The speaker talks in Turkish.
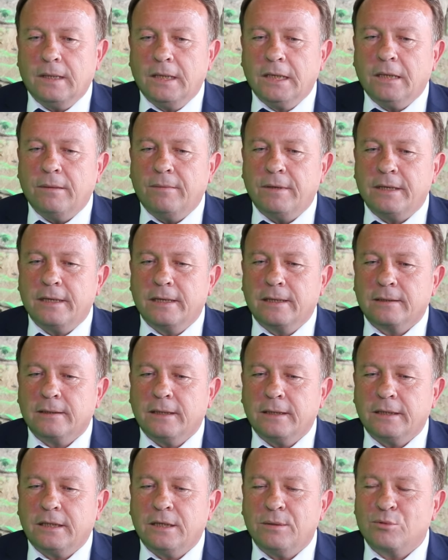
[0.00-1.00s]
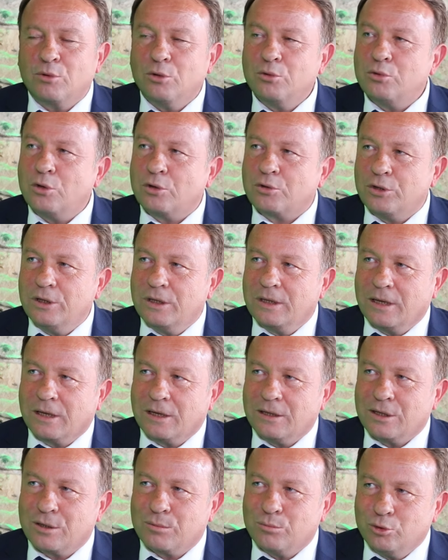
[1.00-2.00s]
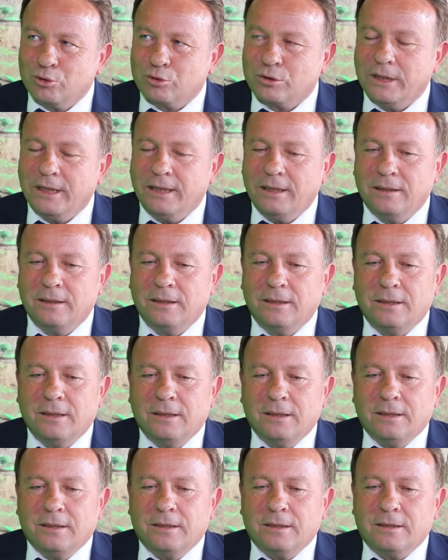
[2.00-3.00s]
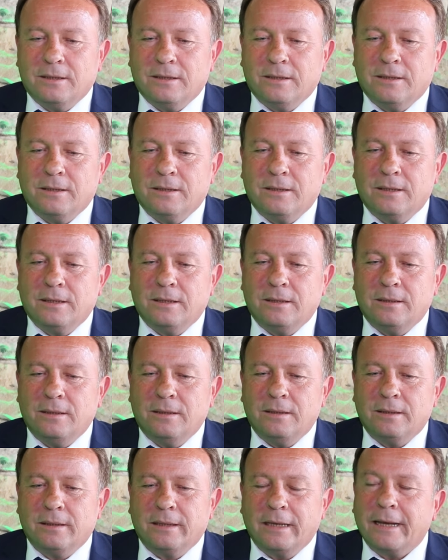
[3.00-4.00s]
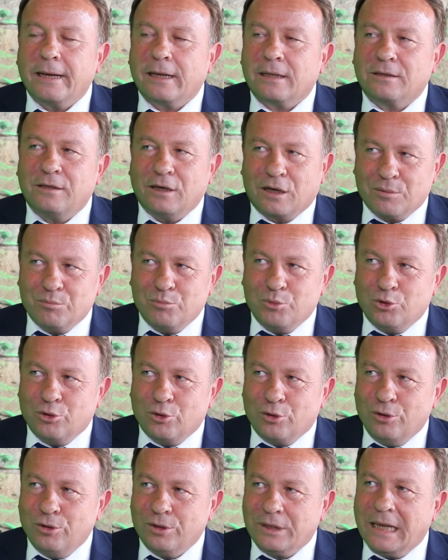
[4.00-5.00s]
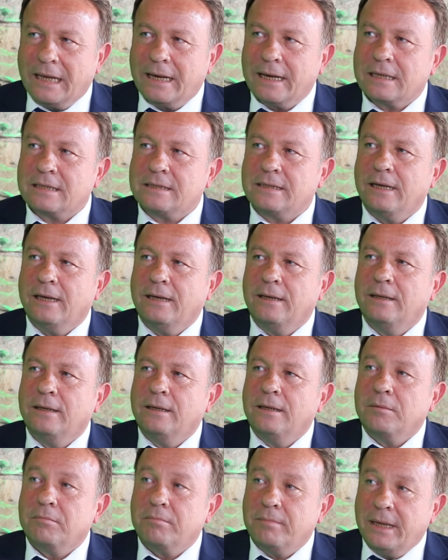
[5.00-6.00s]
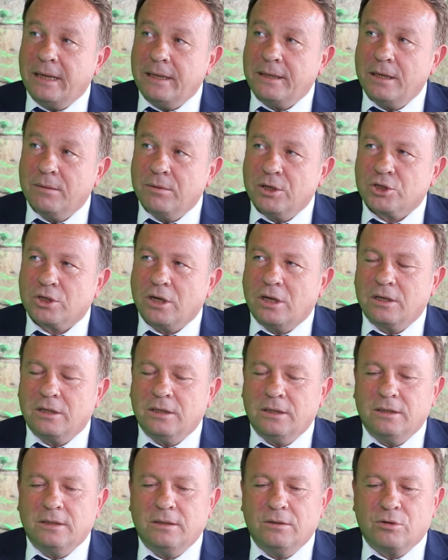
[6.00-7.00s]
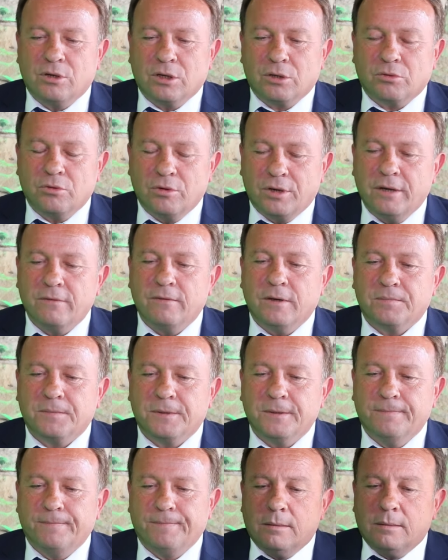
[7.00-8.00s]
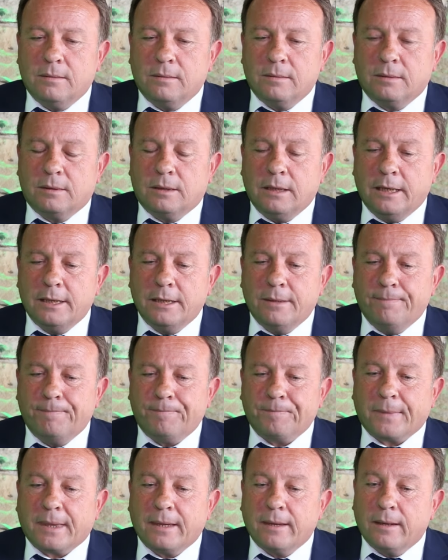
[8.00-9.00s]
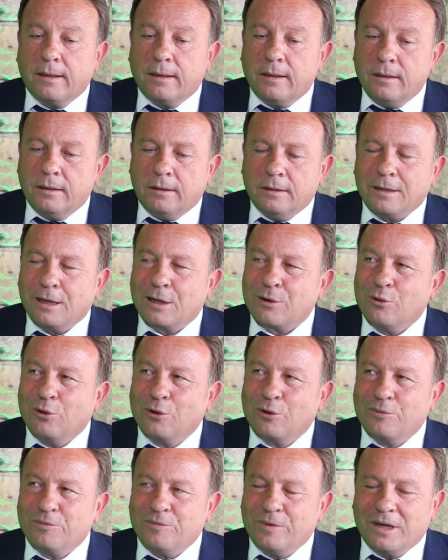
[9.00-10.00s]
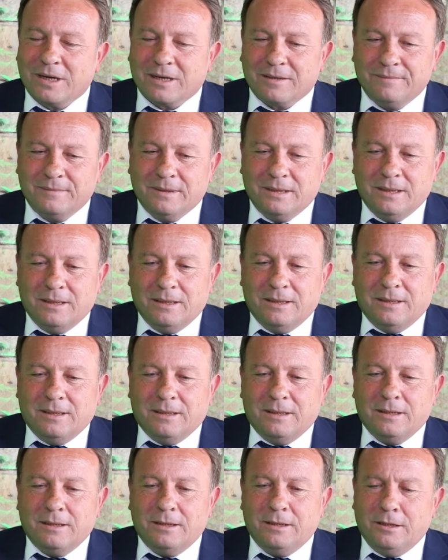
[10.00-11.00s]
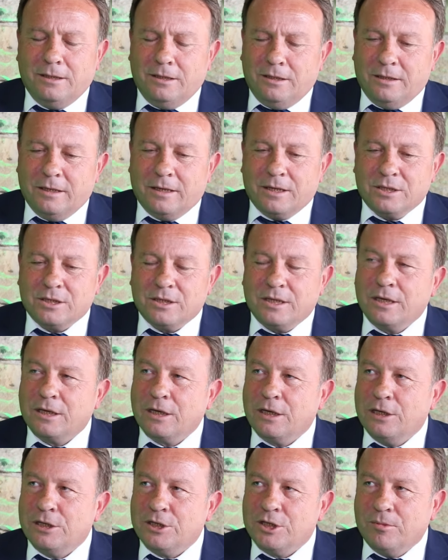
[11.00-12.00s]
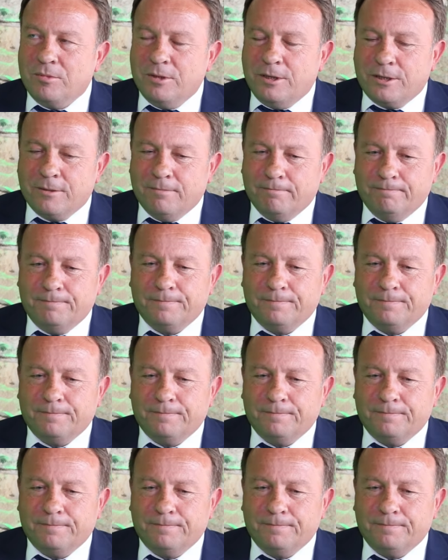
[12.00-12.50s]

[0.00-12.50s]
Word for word: 2000 yılından 2014 yılına kadar MUT'ta e, gerek tarım müdürlüğü gerekse belediye başkanlığı olarak görev yaptım. Kendim iki tane oğlum var. Allah başlasın. İyi derecede İngilizce bilirim.